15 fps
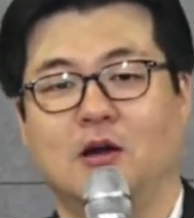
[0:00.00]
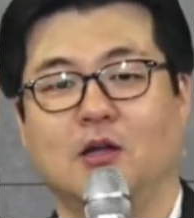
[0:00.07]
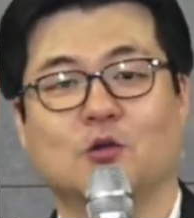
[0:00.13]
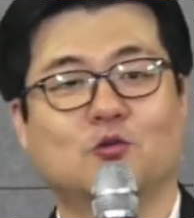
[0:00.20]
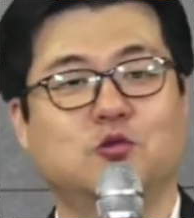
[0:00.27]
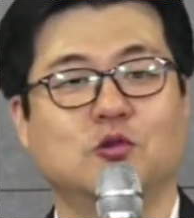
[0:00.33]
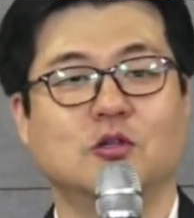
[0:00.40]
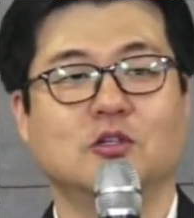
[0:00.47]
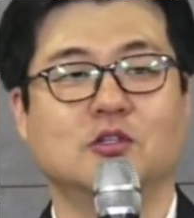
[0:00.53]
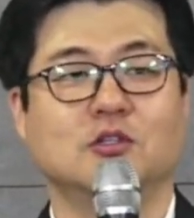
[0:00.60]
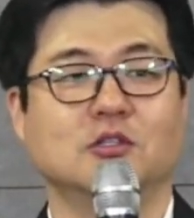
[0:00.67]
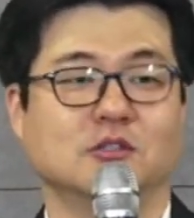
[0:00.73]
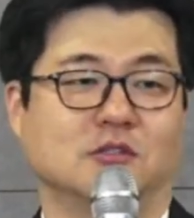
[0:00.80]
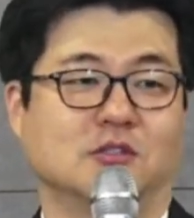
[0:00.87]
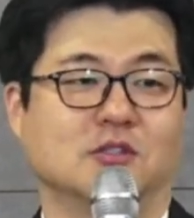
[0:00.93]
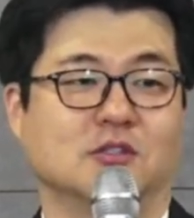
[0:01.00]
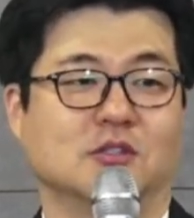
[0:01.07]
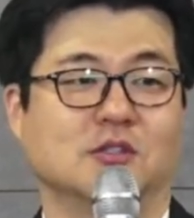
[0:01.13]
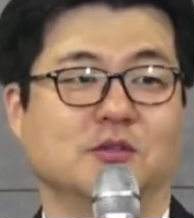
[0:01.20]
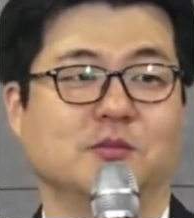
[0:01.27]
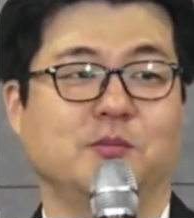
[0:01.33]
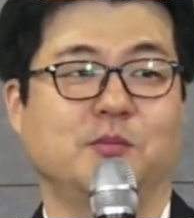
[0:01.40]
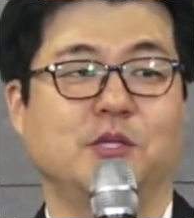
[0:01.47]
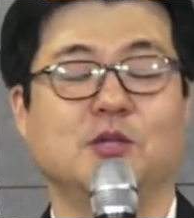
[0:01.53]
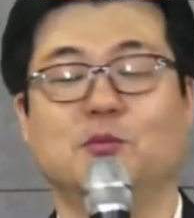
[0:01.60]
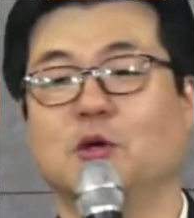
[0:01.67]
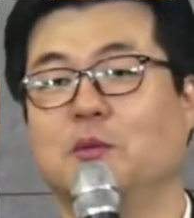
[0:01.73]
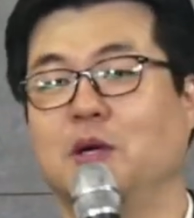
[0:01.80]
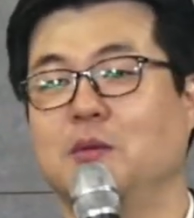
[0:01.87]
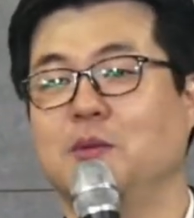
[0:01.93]
아니 구원은
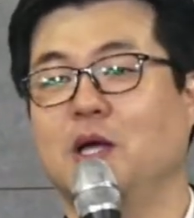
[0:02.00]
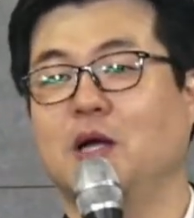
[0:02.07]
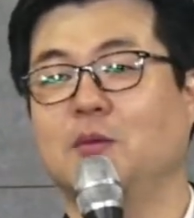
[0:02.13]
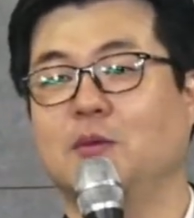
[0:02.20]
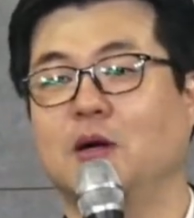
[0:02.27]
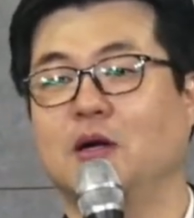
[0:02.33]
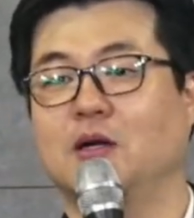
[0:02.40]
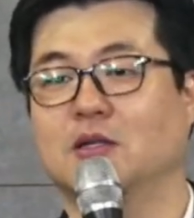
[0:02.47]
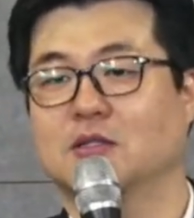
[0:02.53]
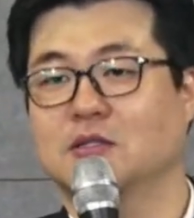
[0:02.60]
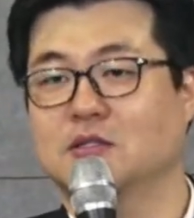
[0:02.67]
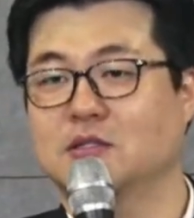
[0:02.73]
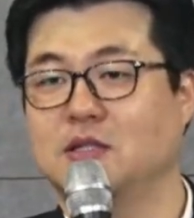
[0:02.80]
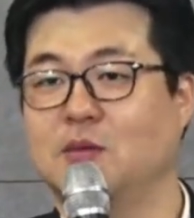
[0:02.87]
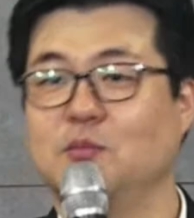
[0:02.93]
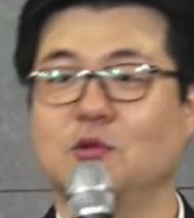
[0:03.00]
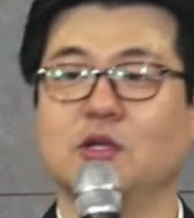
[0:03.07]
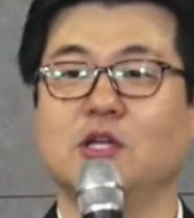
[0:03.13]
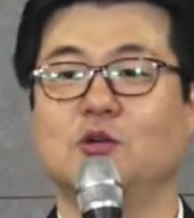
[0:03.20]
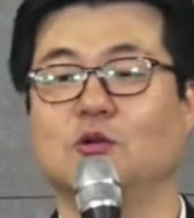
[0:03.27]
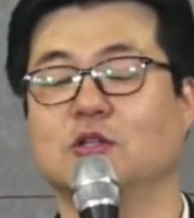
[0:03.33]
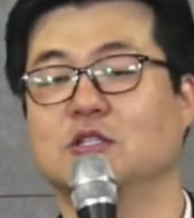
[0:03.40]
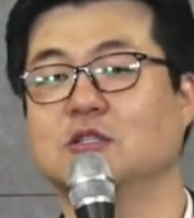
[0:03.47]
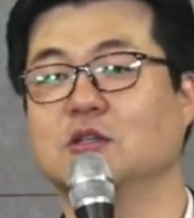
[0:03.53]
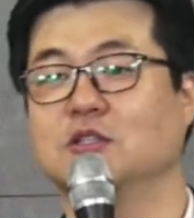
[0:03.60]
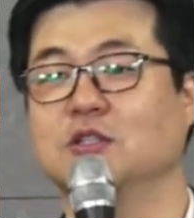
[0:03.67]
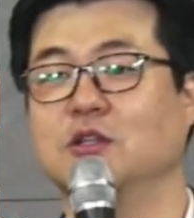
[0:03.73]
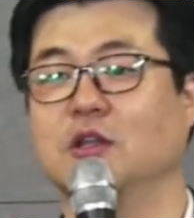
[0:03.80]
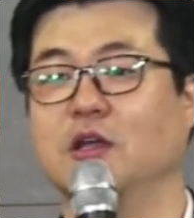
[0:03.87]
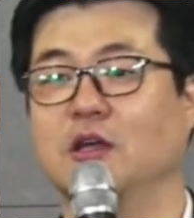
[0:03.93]
믿음으로 말미암아 단번에 이루어진
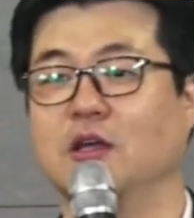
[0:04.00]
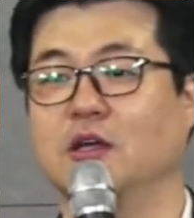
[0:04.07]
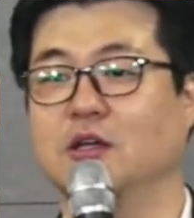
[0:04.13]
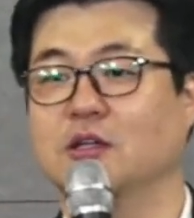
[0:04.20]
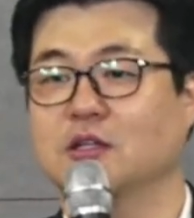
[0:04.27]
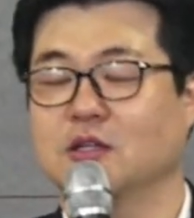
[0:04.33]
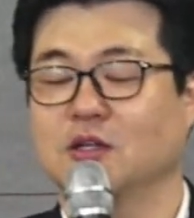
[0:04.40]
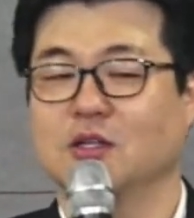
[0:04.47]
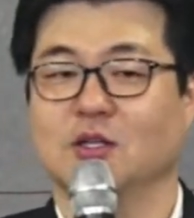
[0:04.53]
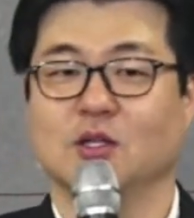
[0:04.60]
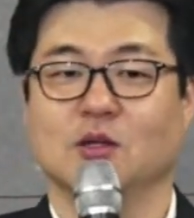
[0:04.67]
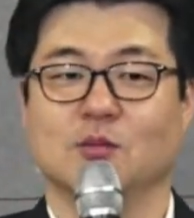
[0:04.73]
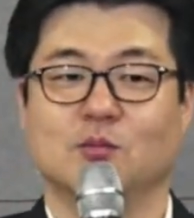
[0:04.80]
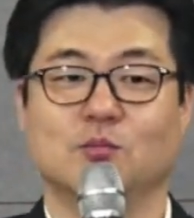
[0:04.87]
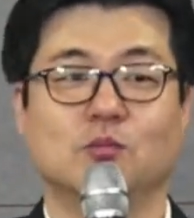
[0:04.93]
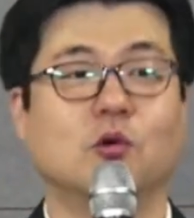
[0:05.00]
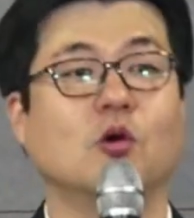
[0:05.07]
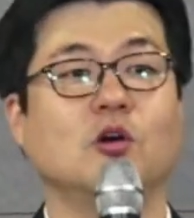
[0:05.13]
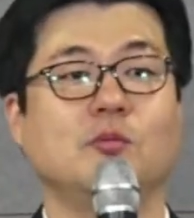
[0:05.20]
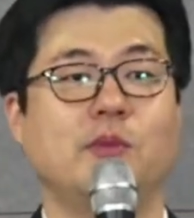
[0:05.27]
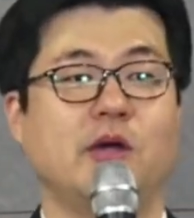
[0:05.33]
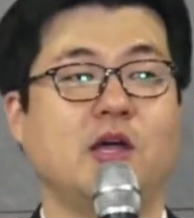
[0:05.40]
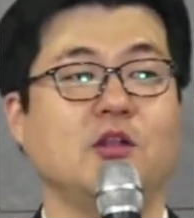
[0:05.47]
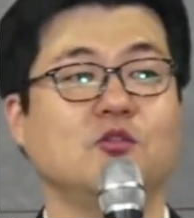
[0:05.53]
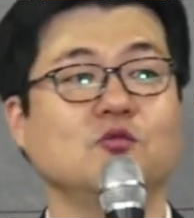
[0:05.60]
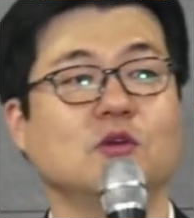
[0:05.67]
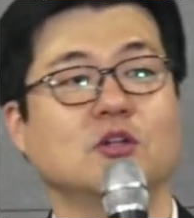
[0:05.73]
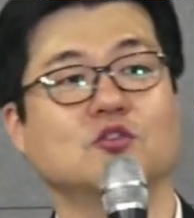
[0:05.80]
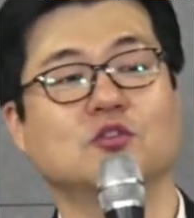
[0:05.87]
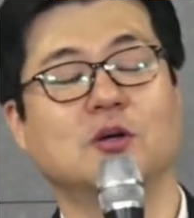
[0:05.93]
것인데 뭘매
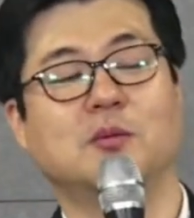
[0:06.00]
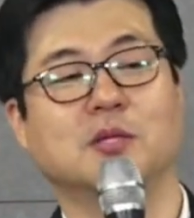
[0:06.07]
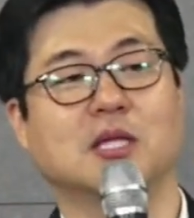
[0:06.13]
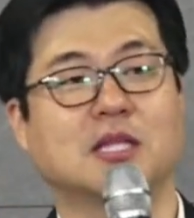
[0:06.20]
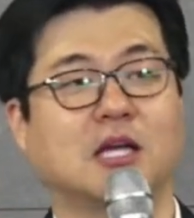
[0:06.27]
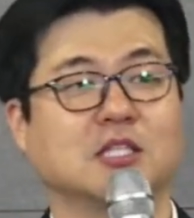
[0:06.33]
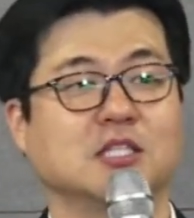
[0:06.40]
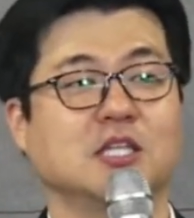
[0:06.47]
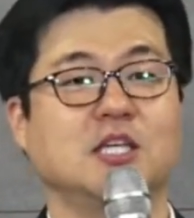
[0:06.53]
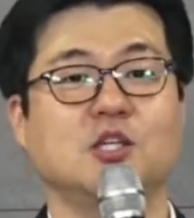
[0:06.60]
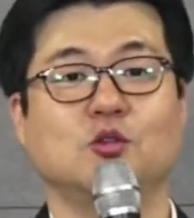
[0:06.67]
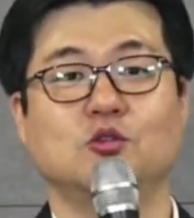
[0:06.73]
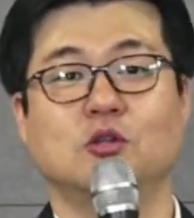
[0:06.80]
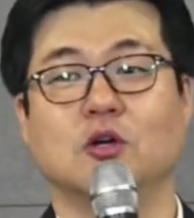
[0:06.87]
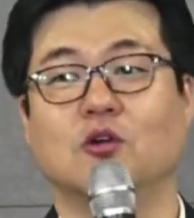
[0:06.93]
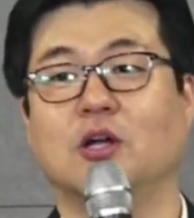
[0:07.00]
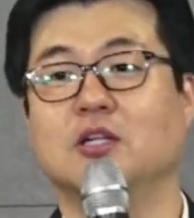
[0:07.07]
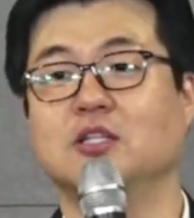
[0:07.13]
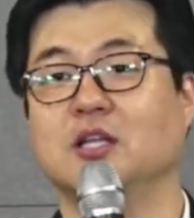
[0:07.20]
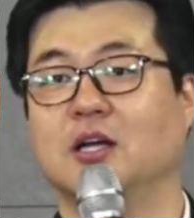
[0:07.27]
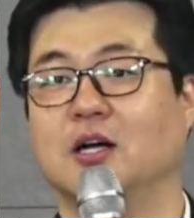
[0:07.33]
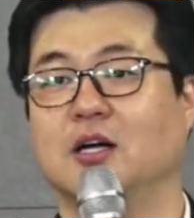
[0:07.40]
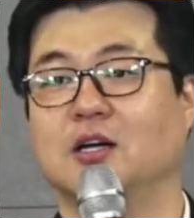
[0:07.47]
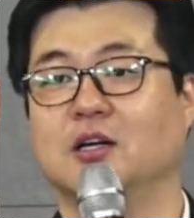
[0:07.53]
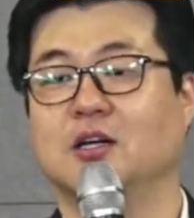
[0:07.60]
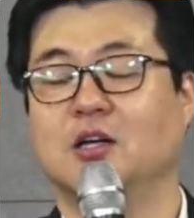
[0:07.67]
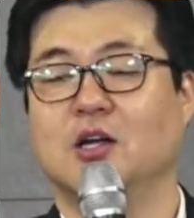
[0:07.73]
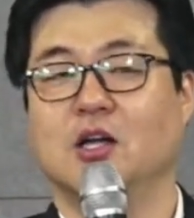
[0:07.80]
순간순간마다 다시 이루라고 하느냐?